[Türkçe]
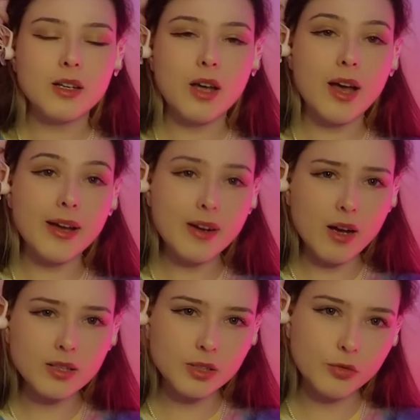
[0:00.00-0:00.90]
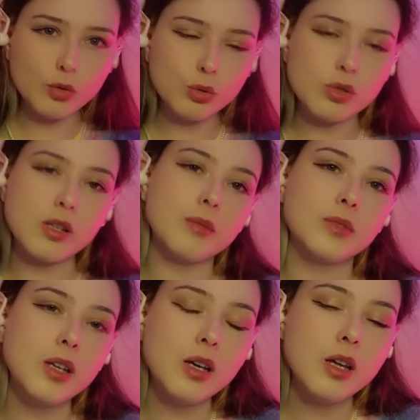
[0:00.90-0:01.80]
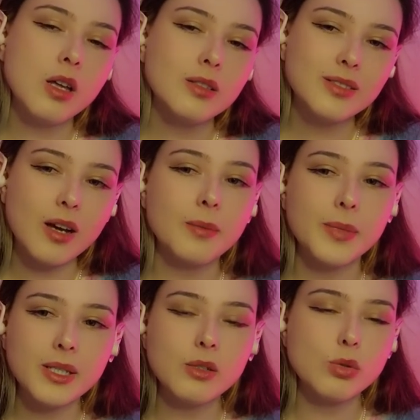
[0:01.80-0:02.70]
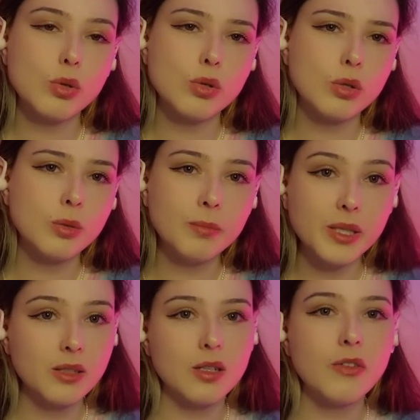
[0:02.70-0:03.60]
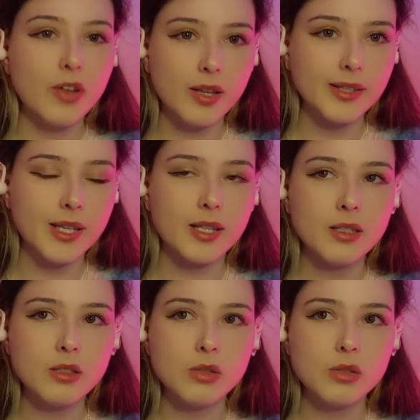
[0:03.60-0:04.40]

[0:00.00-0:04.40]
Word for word: Eğer aktif olursam da tahmini söylüyorum 1000 lira falan gelir.